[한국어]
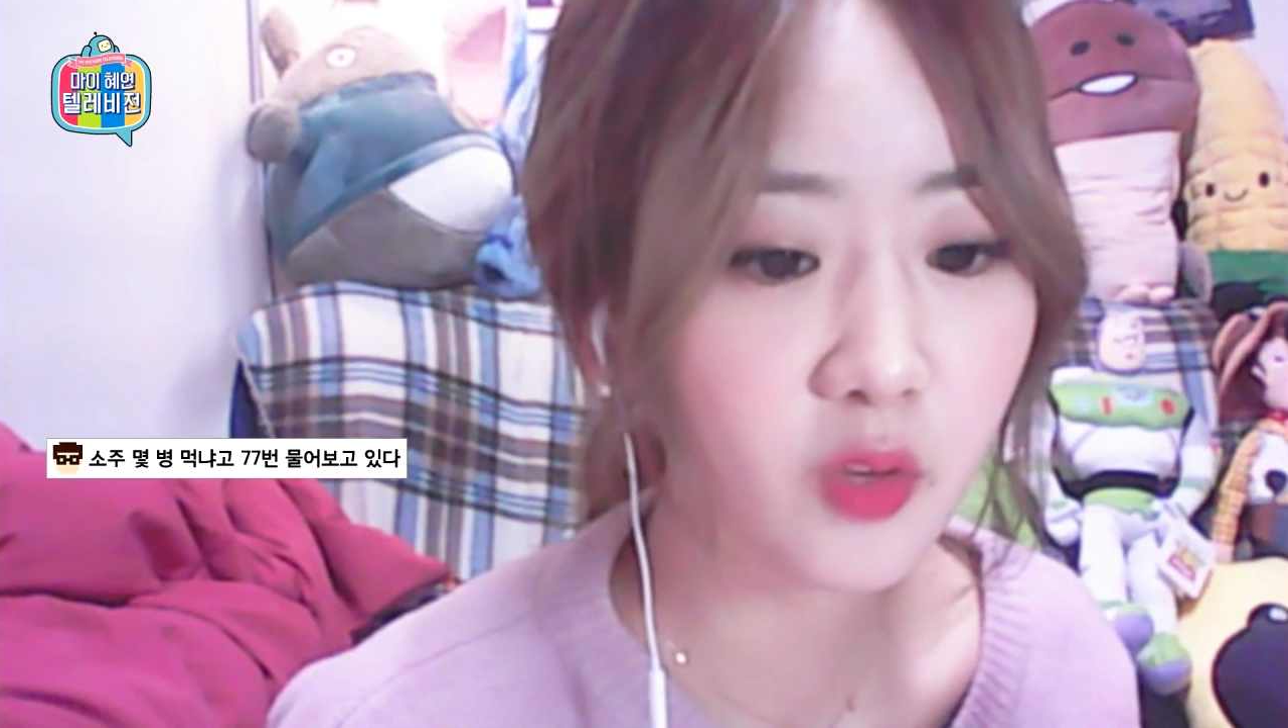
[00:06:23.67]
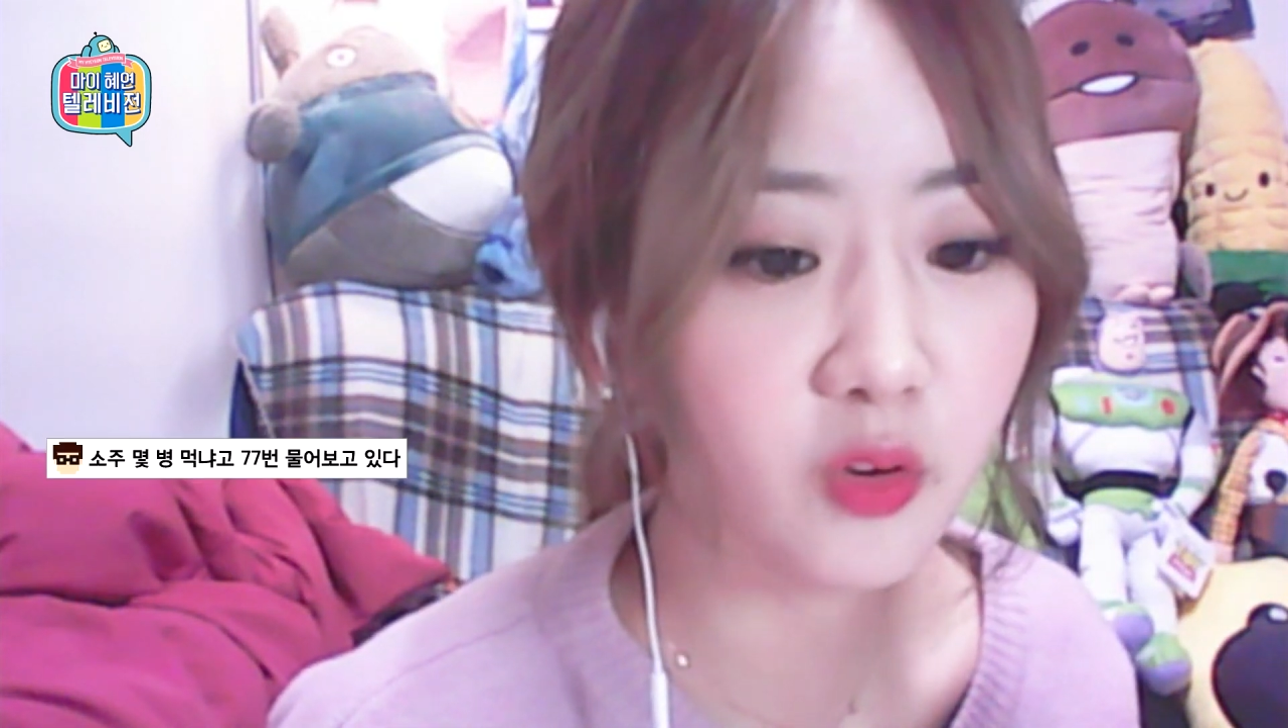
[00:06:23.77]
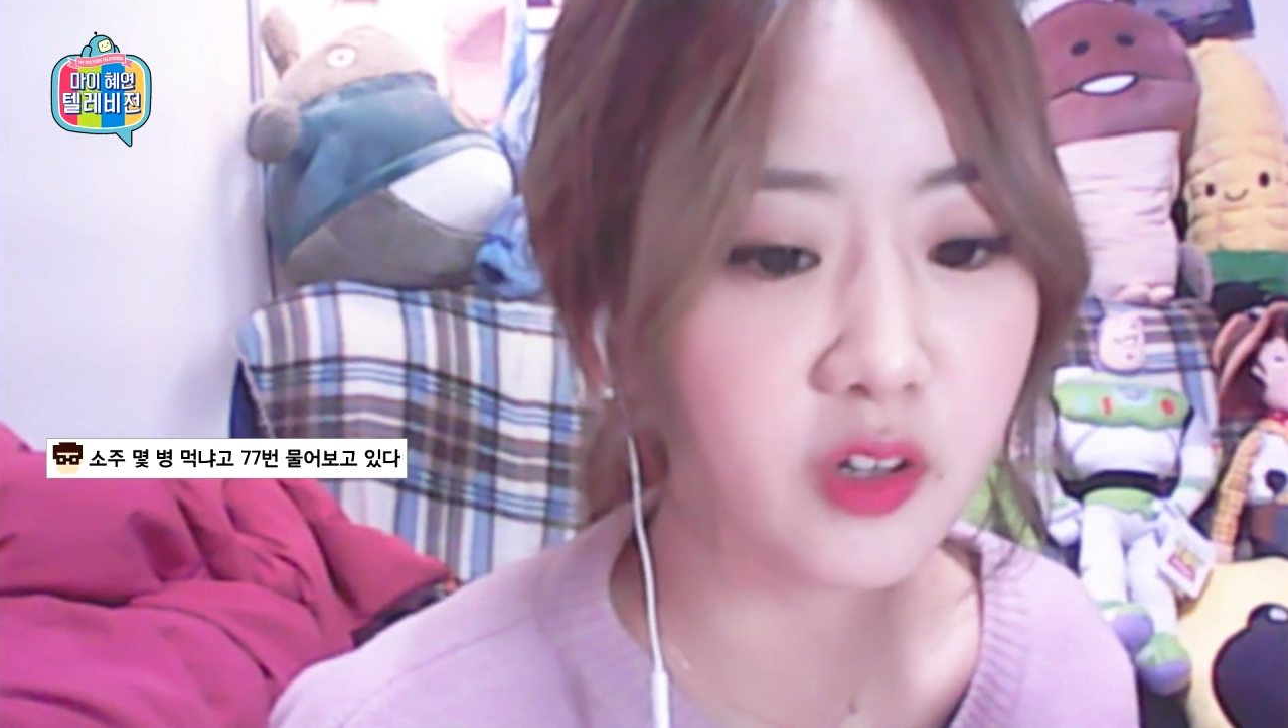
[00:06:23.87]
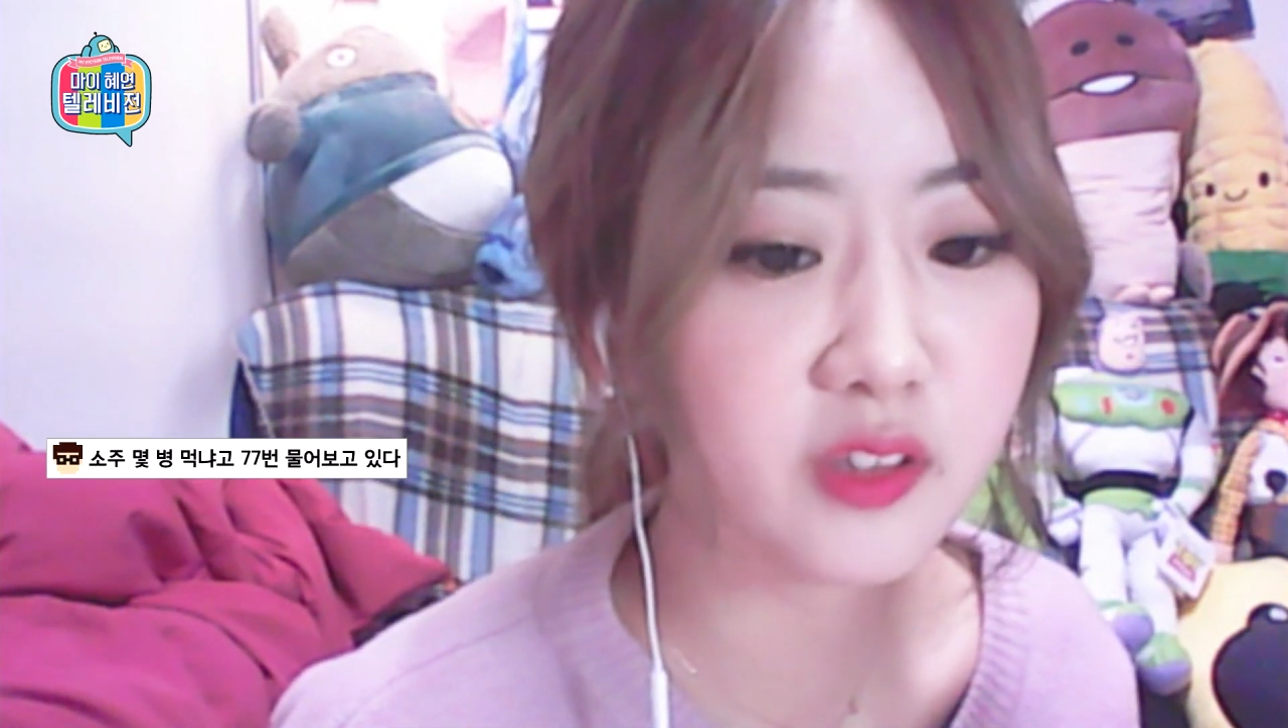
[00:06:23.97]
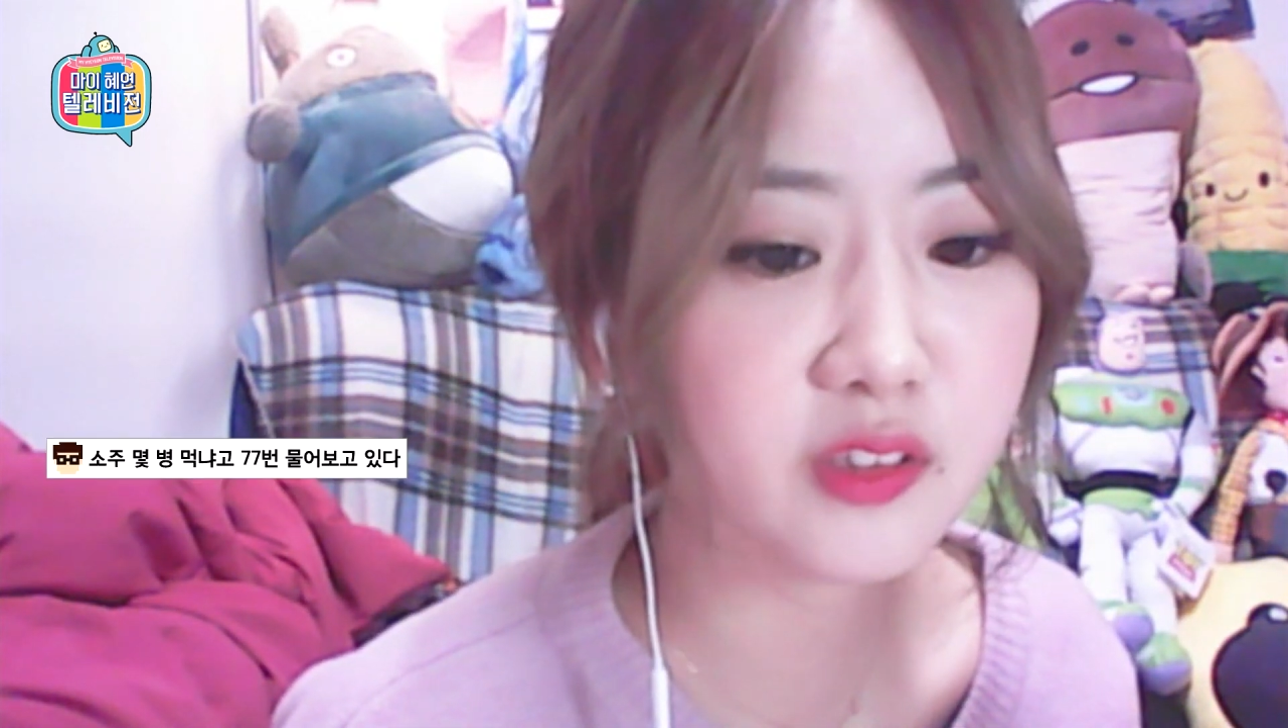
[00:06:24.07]

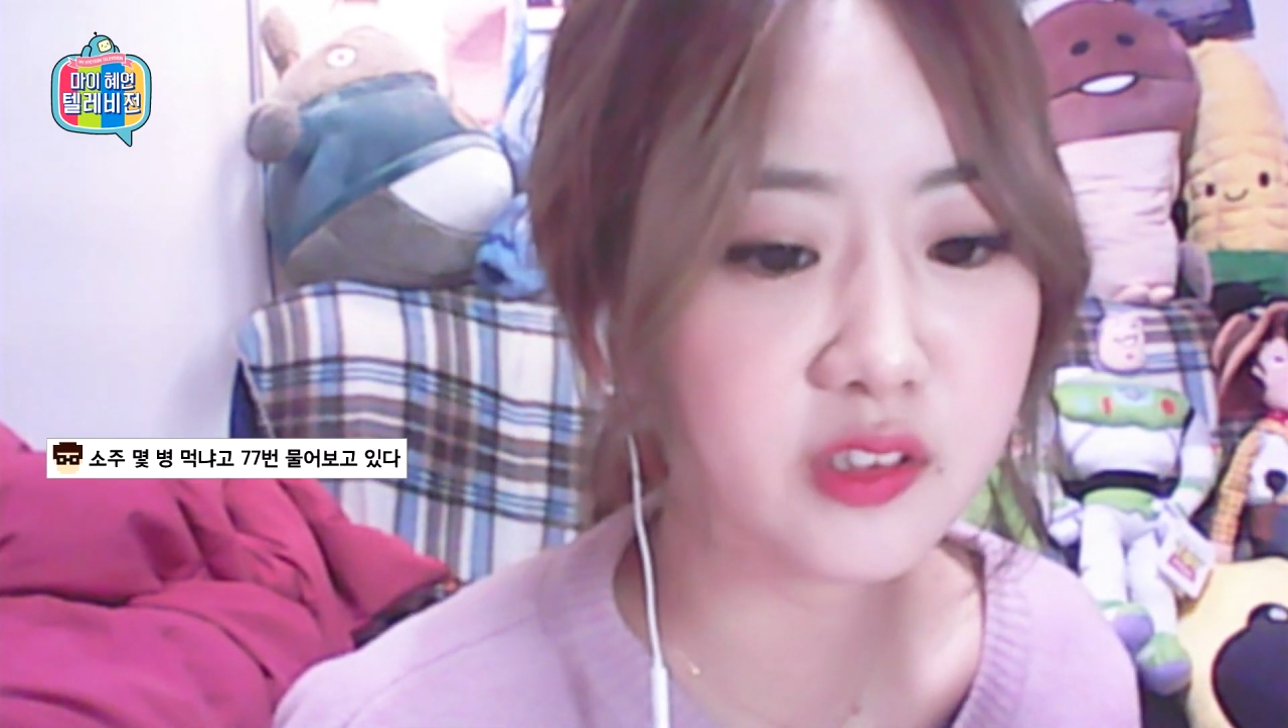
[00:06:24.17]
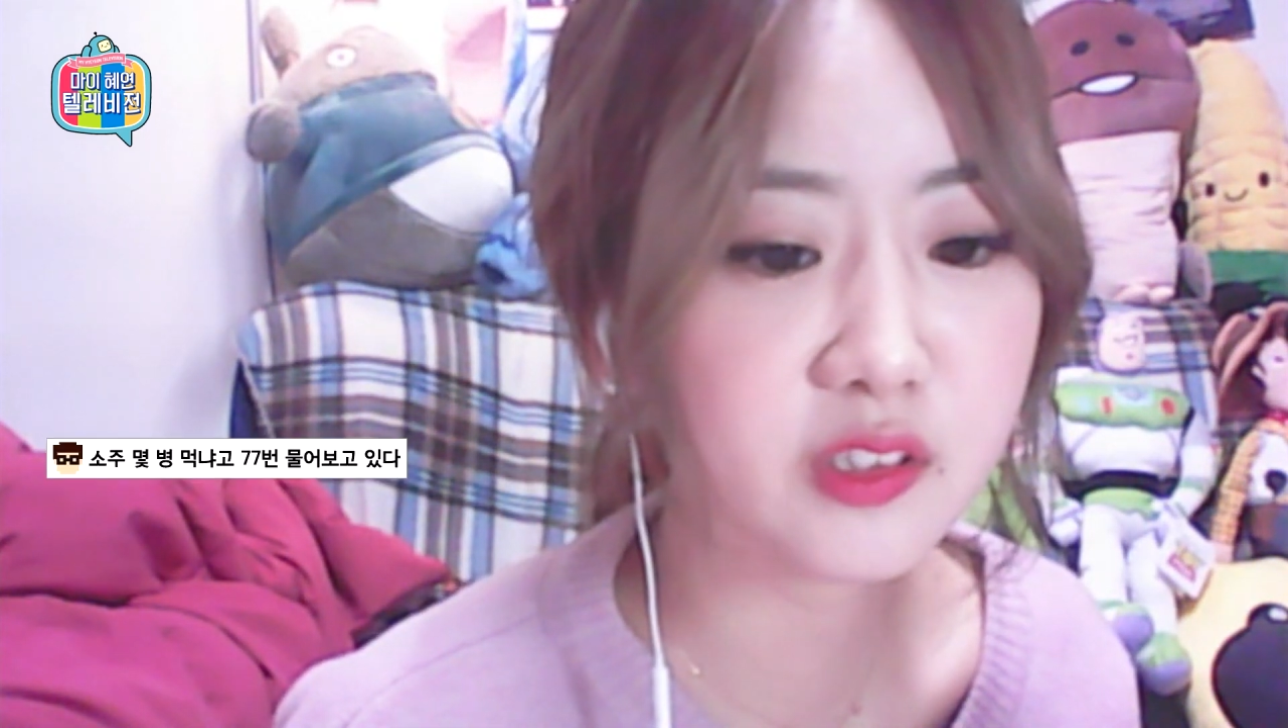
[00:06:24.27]
원래는